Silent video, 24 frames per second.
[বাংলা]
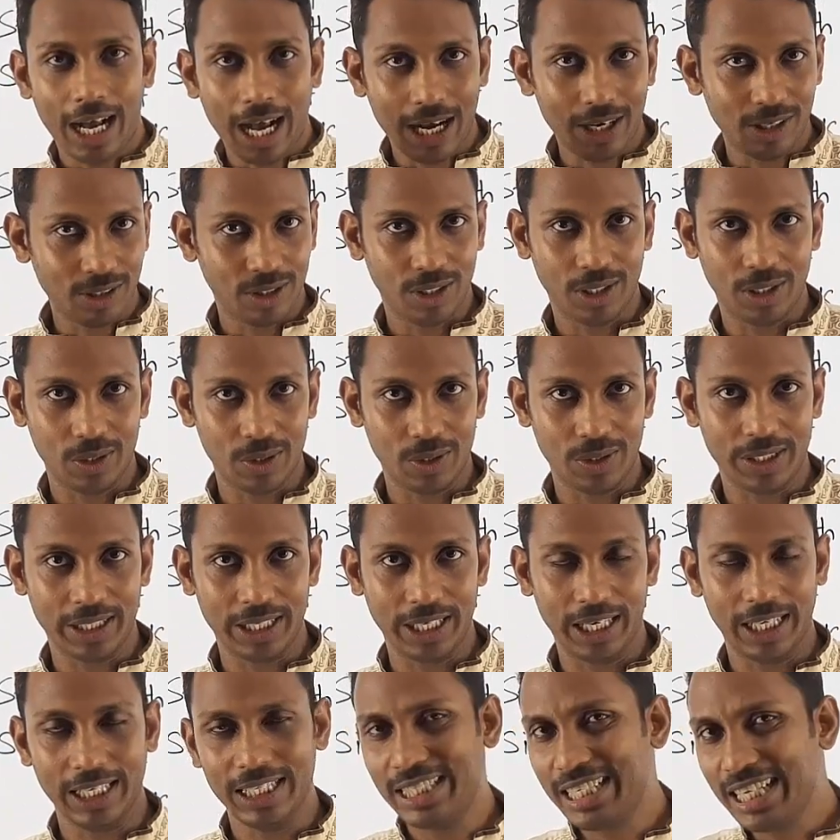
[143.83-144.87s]
আলোচনা করছি
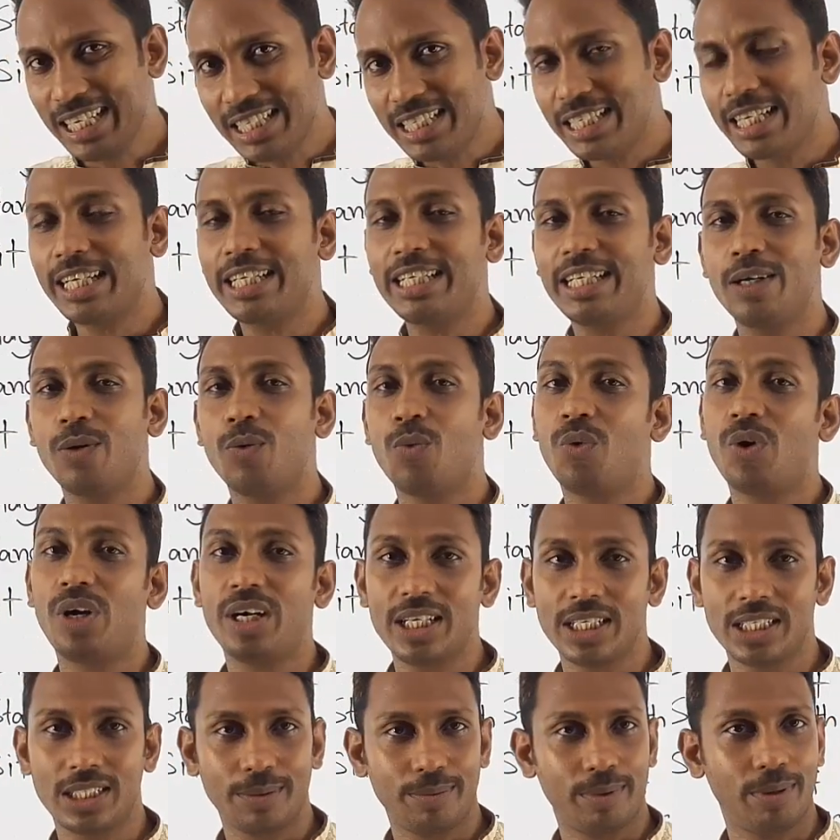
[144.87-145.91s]
না জাস্ট একটি ওয়ার্ড
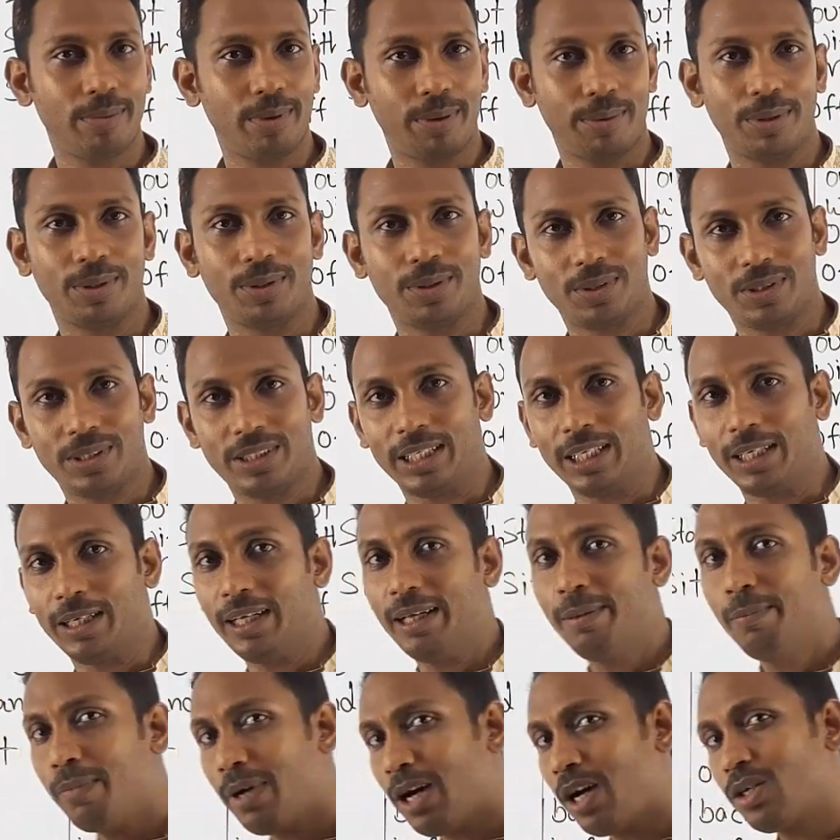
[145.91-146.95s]
হিসেবে ব্যবহার করছি
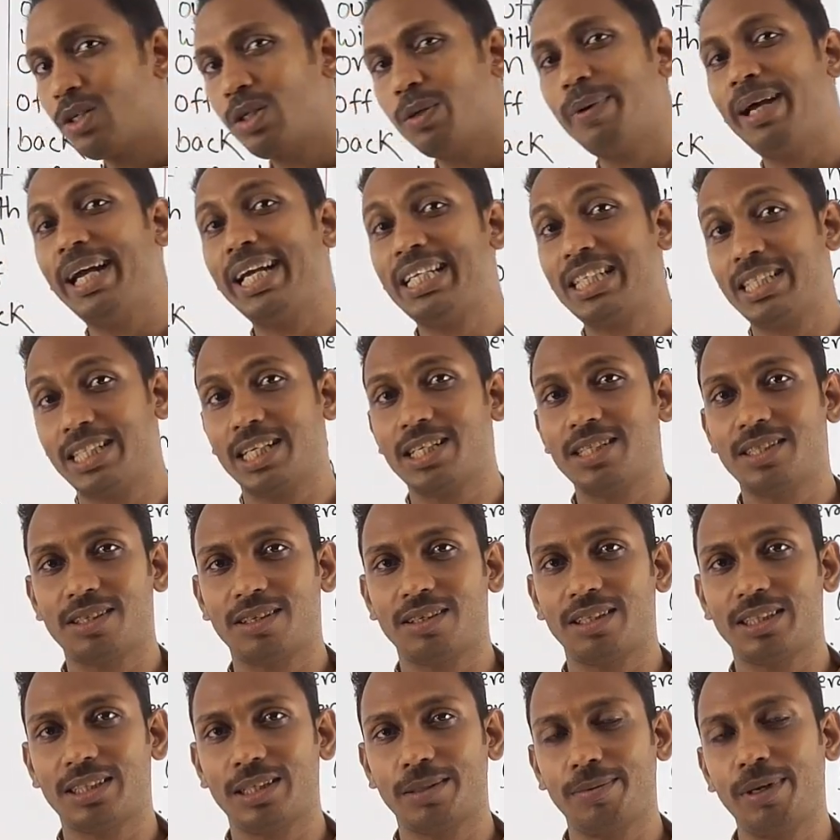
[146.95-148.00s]
অথবা এক্সটেনশন
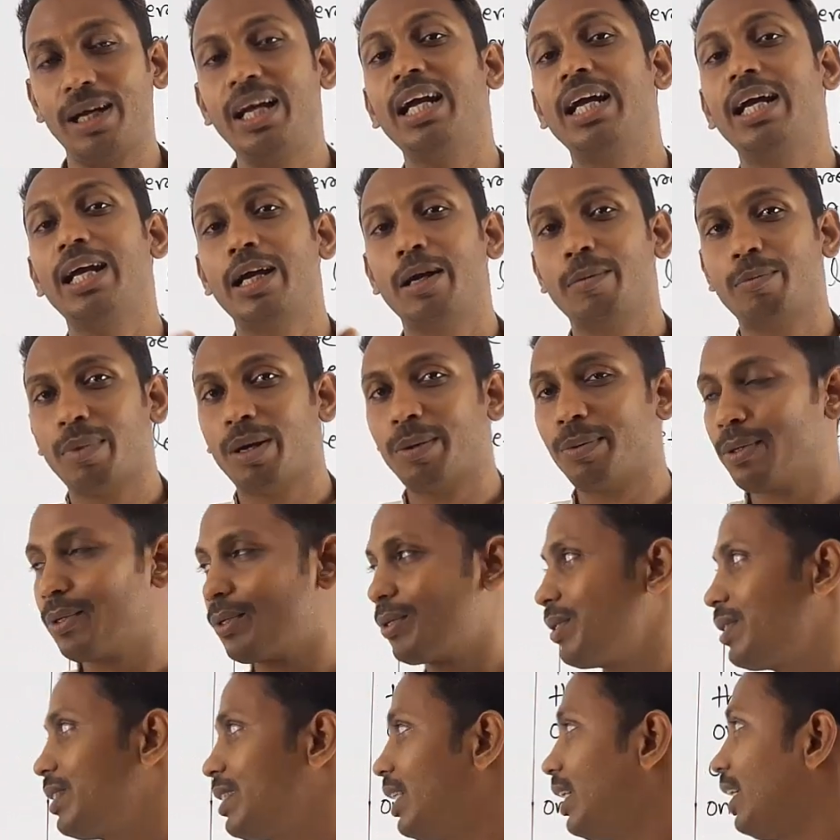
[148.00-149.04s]
হিসেবে ব্যবহার
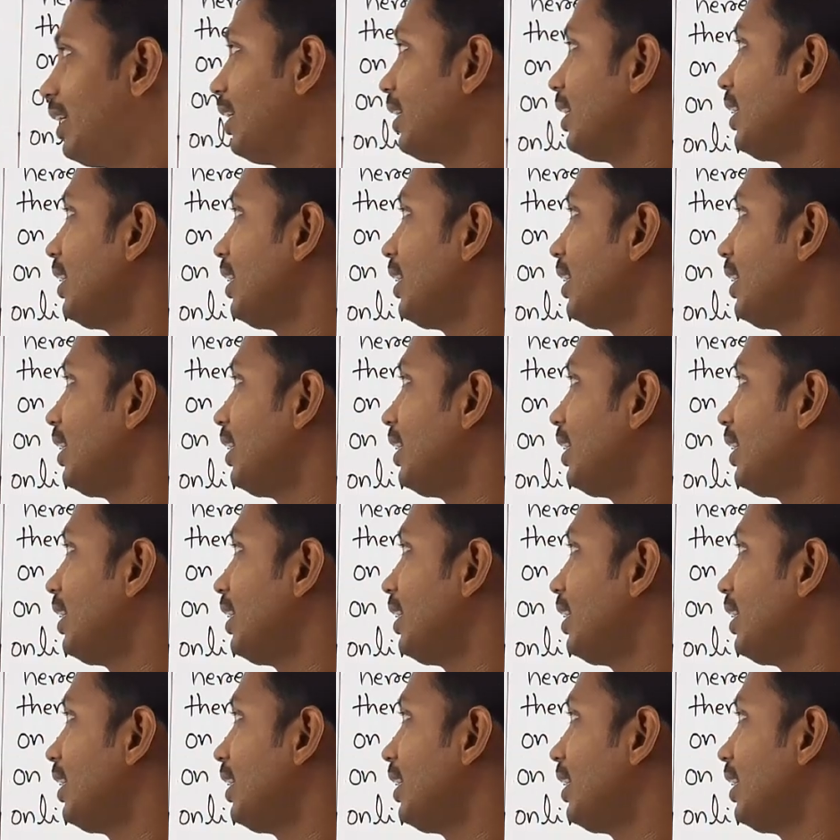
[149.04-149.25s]
করছি